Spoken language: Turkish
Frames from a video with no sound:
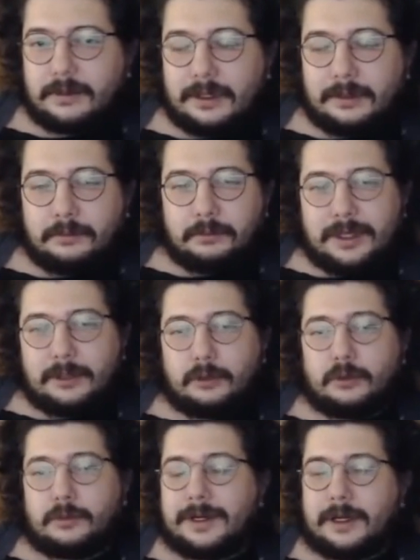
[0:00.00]
hani
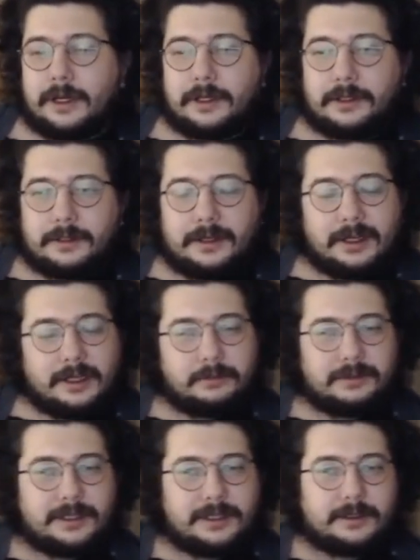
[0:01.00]
bir numaraydı,
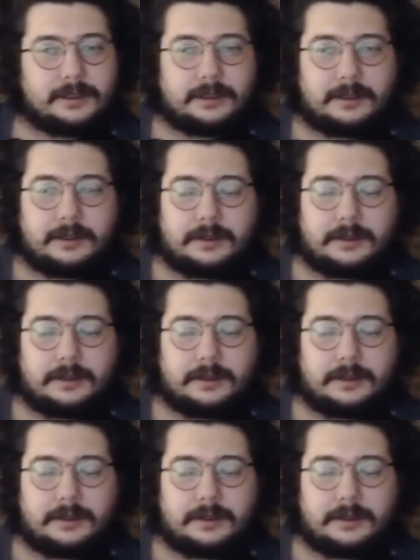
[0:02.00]
rakipsizdi.